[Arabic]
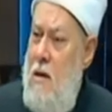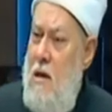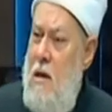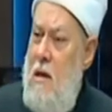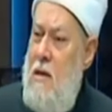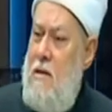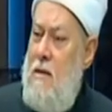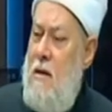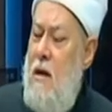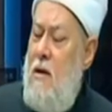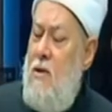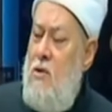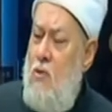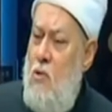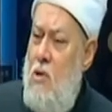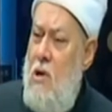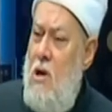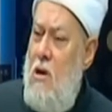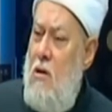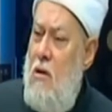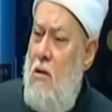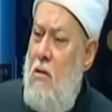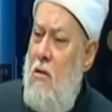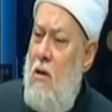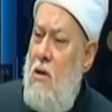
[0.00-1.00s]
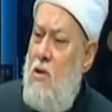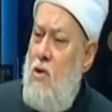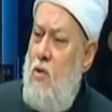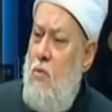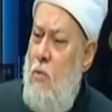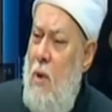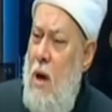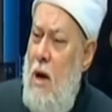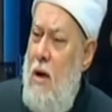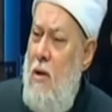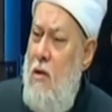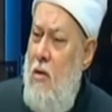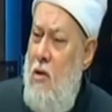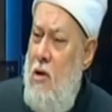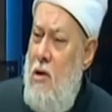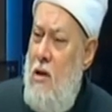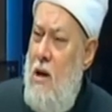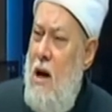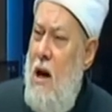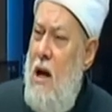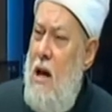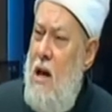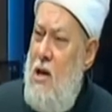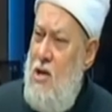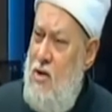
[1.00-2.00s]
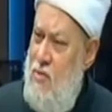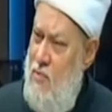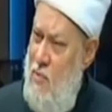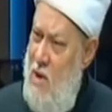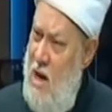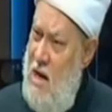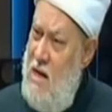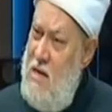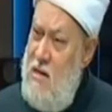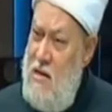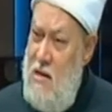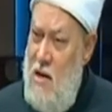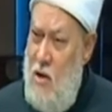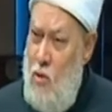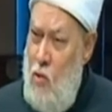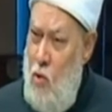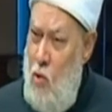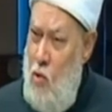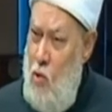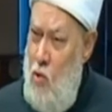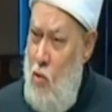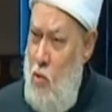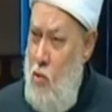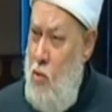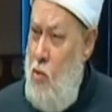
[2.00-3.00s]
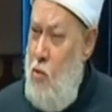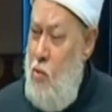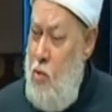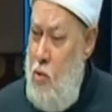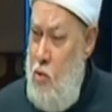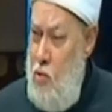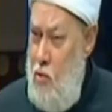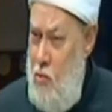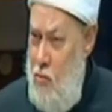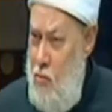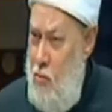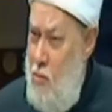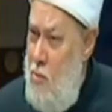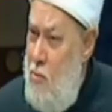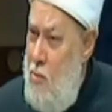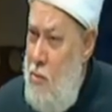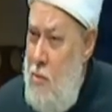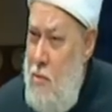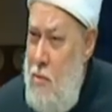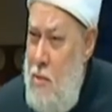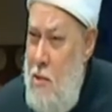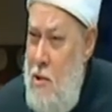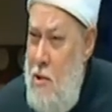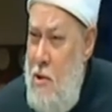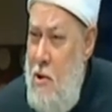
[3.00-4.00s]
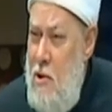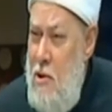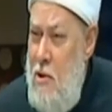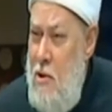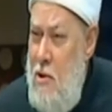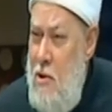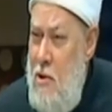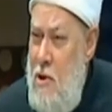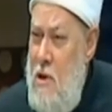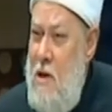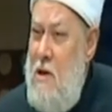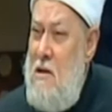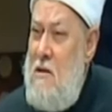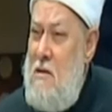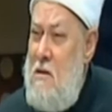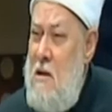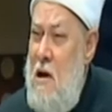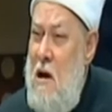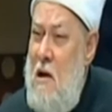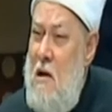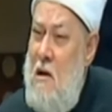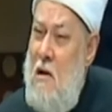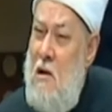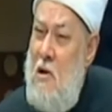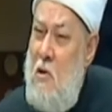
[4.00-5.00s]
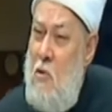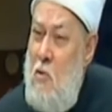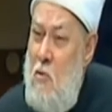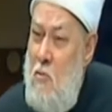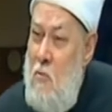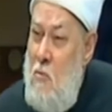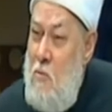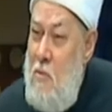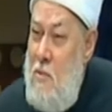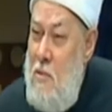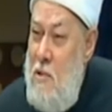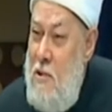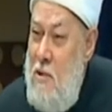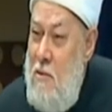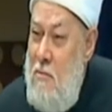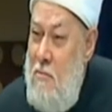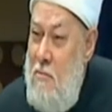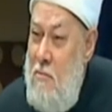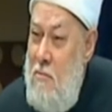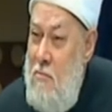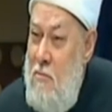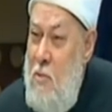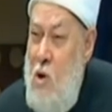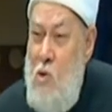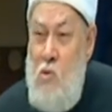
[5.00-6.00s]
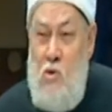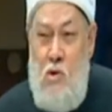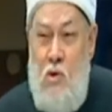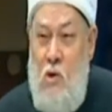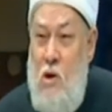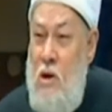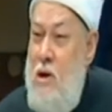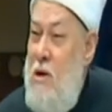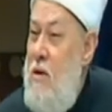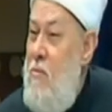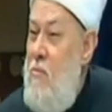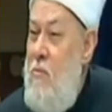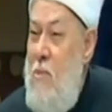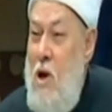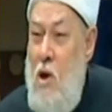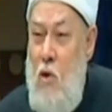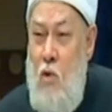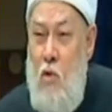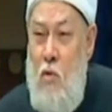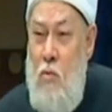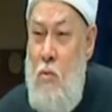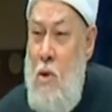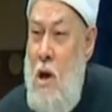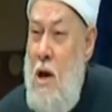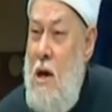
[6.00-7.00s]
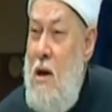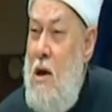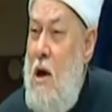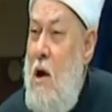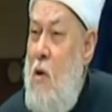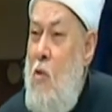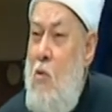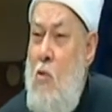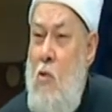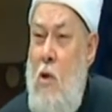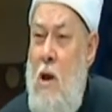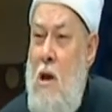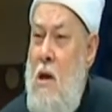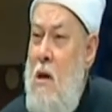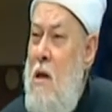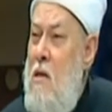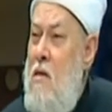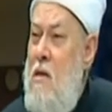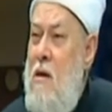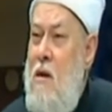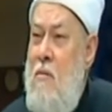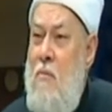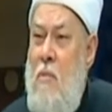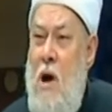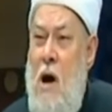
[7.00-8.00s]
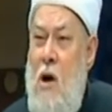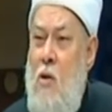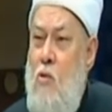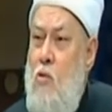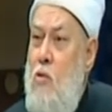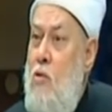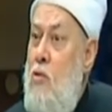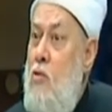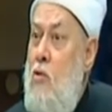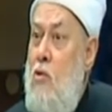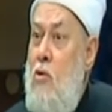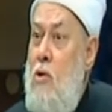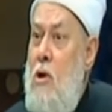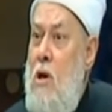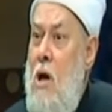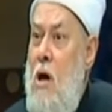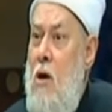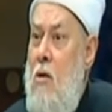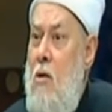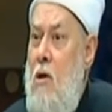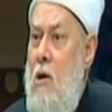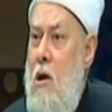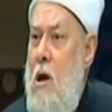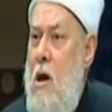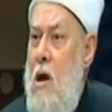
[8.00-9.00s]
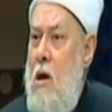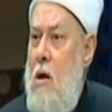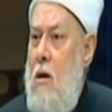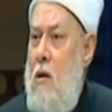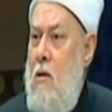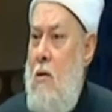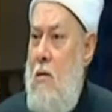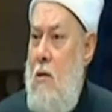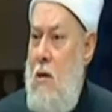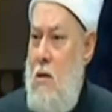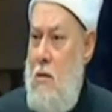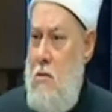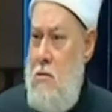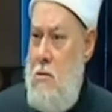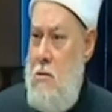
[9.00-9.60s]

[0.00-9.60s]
اذا ذكر الله سبحانه وتعالى اشمئزت قلوبهم اخص عليهم ما هوش واخدين بالهم انه هو الذي معه الدنيا والاخره